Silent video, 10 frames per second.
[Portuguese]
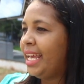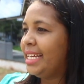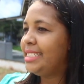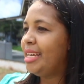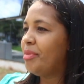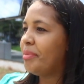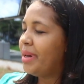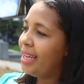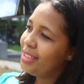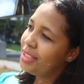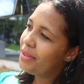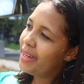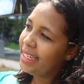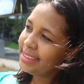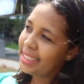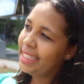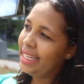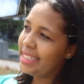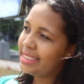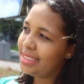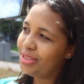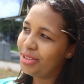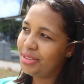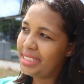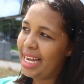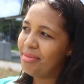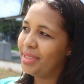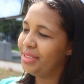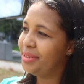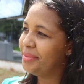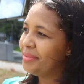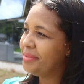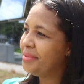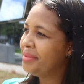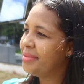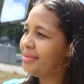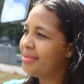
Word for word: recebe mais de 40 crianças todo sábado. Você